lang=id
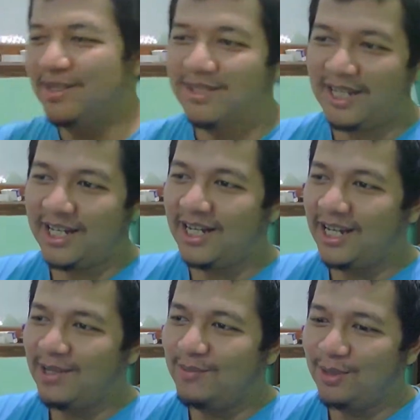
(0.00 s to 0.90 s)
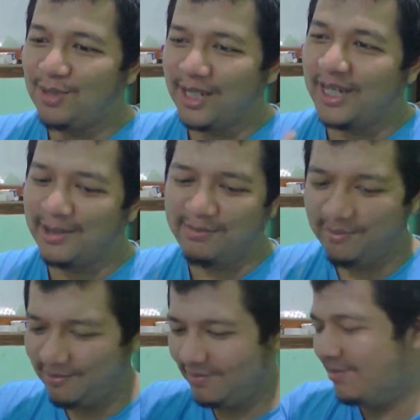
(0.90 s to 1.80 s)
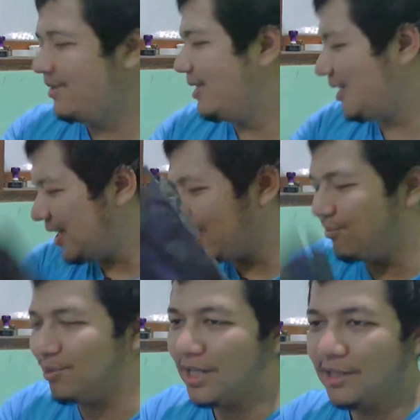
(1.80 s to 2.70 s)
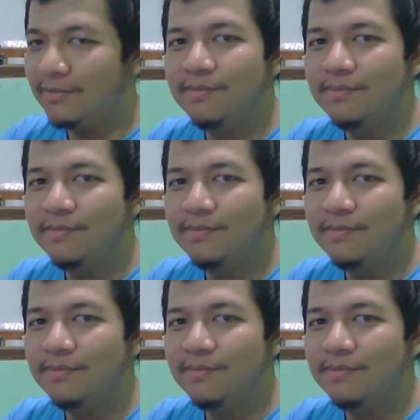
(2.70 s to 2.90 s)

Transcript: segel ya, baru dikirim. Kita akan buka.